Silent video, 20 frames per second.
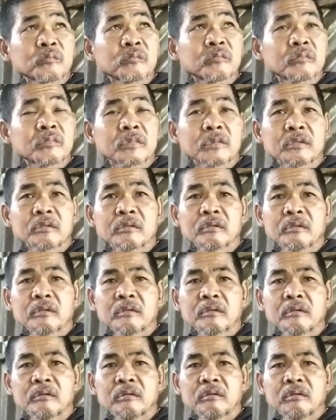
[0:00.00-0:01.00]
Tabingan natin
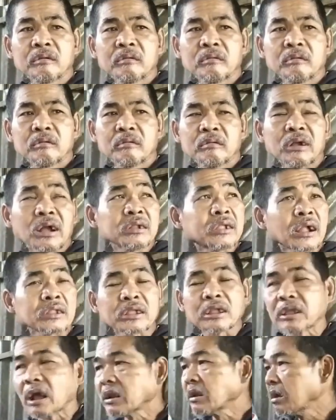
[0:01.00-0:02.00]
ang sako. Ah,
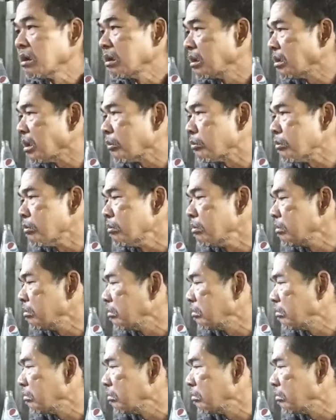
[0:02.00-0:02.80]
dati yan. Yaw ko.